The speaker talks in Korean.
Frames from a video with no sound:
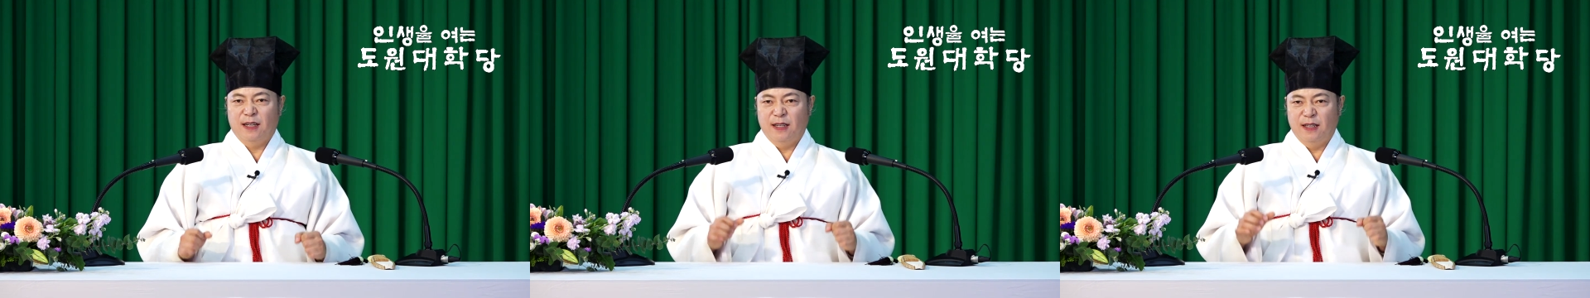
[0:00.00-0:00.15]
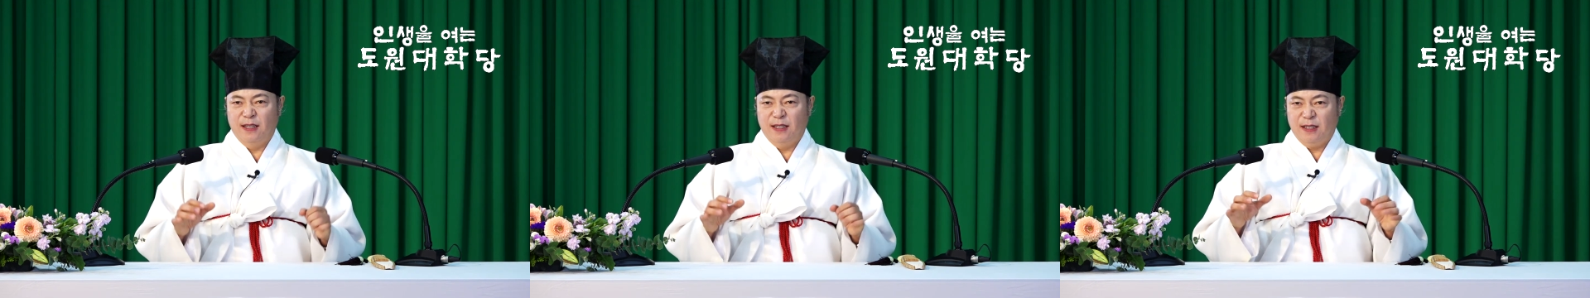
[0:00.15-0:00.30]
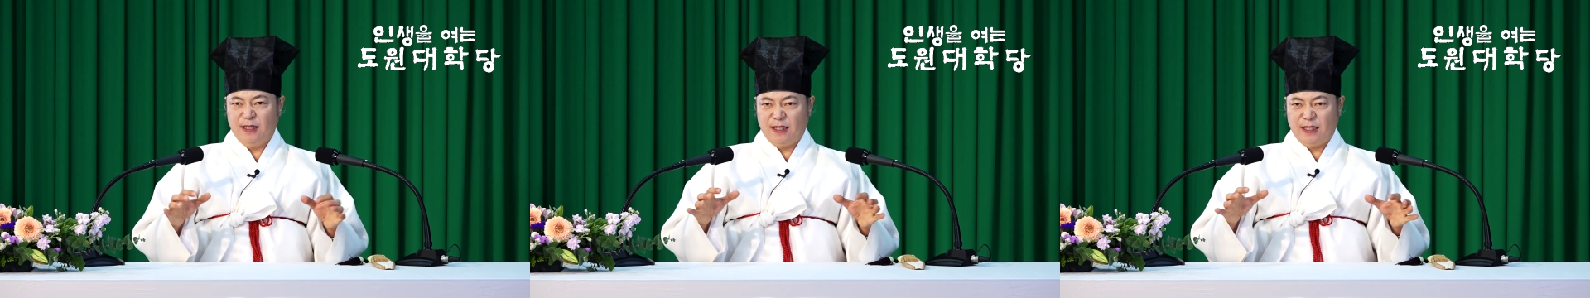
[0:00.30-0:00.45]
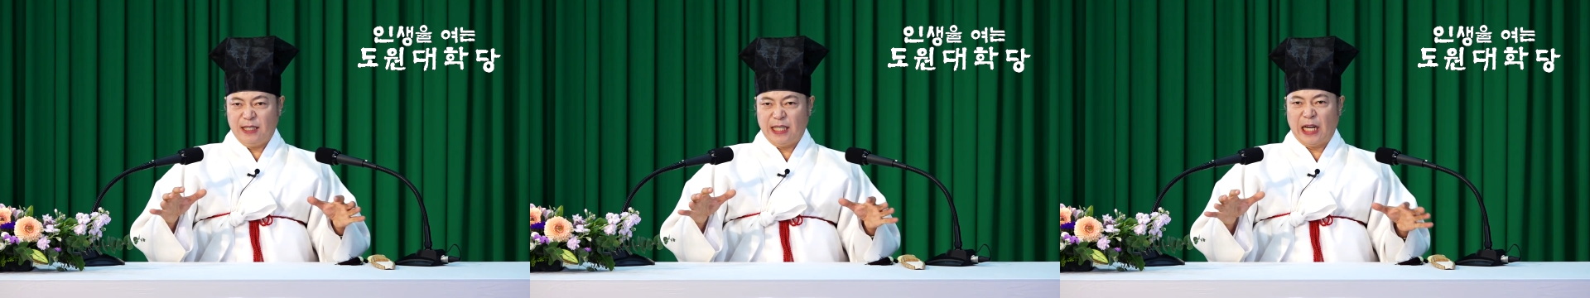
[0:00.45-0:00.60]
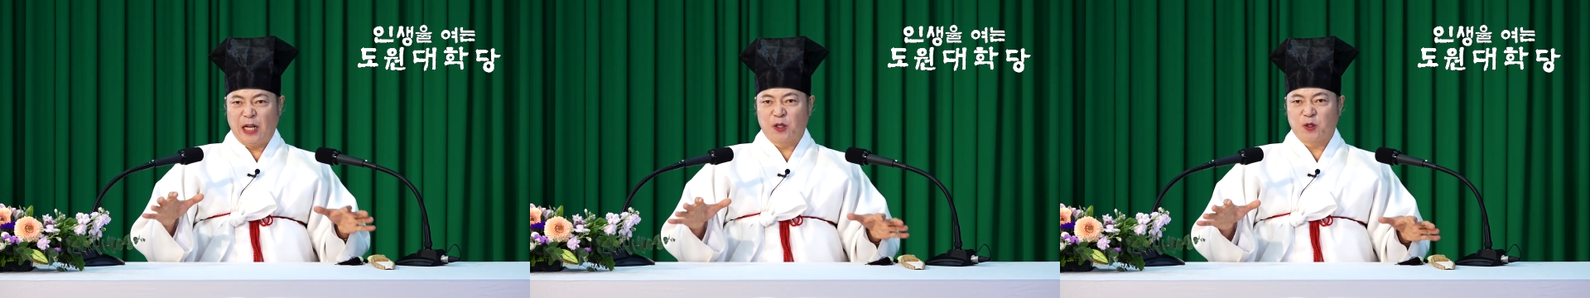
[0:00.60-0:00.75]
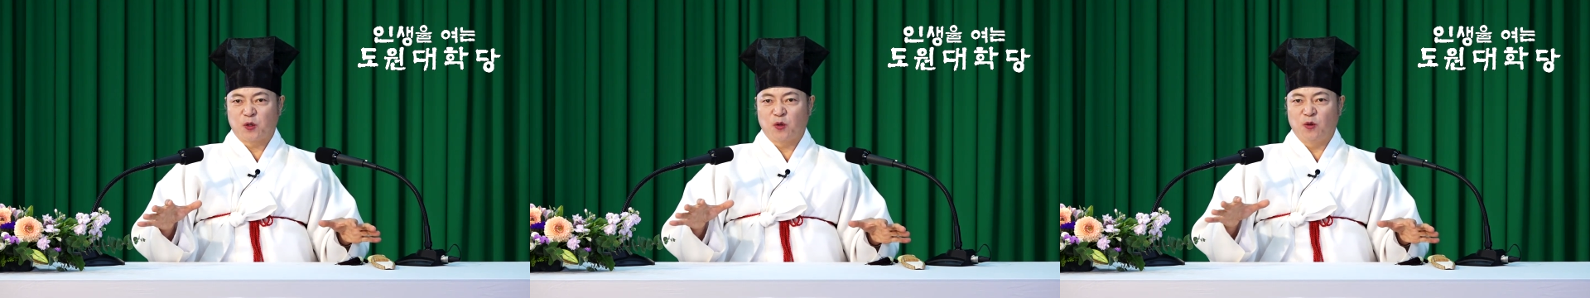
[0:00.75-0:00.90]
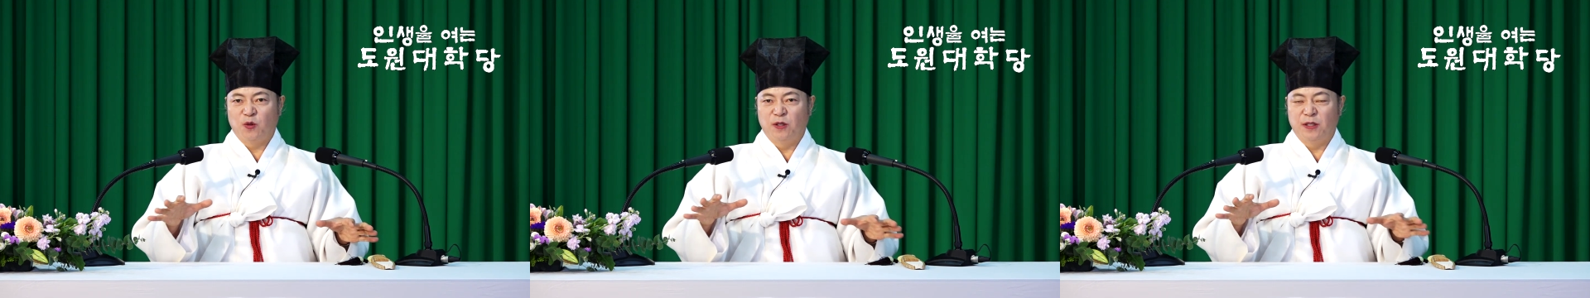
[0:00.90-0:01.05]
어?
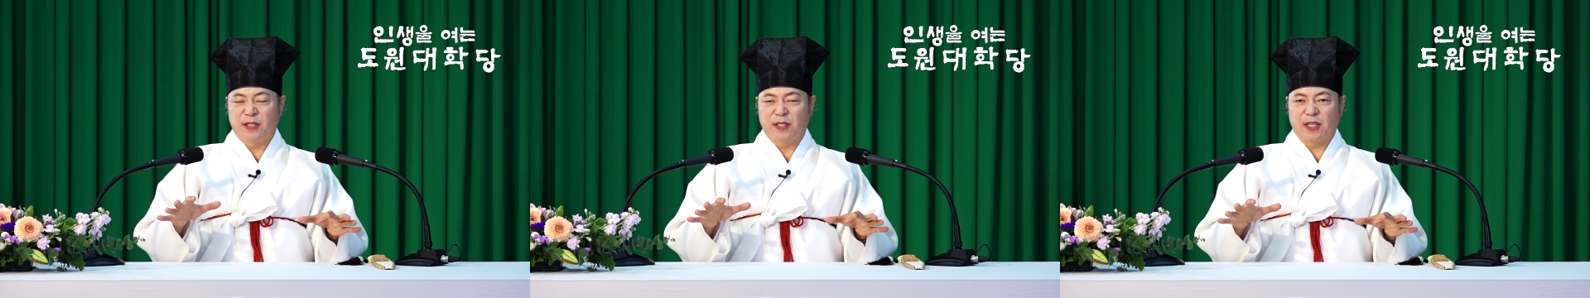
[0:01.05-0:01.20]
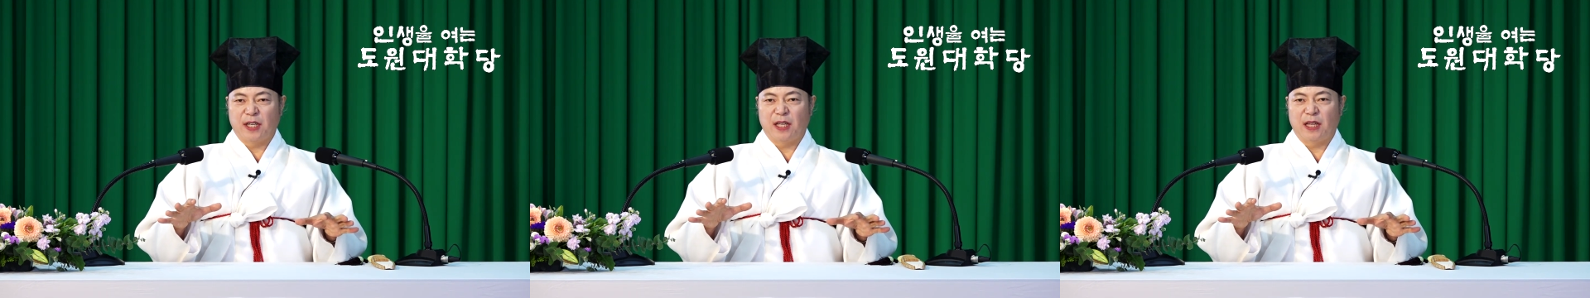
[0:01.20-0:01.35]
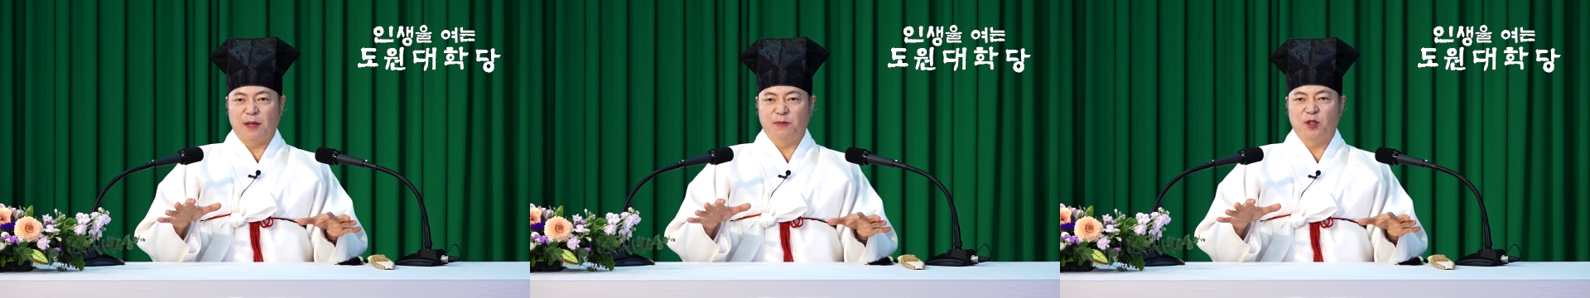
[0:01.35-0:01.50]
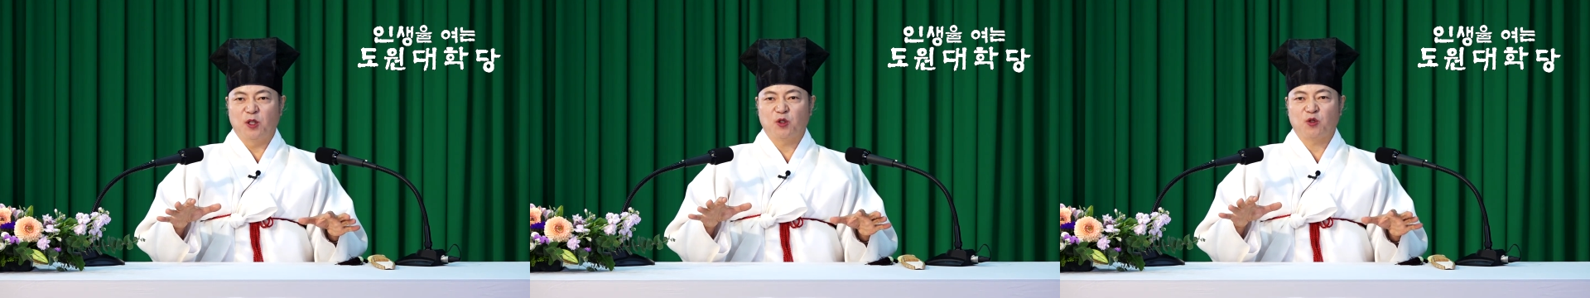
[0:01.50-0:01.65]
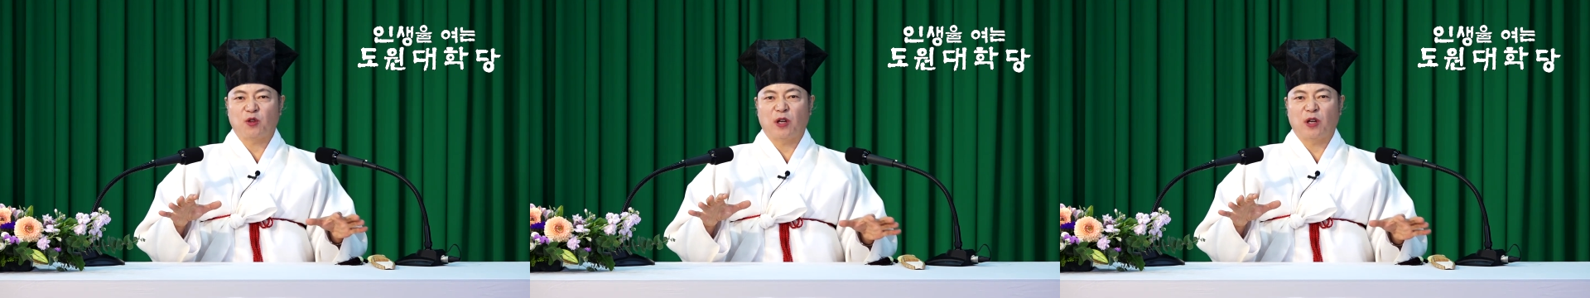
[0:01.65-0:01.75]
양손을 쓰게 되면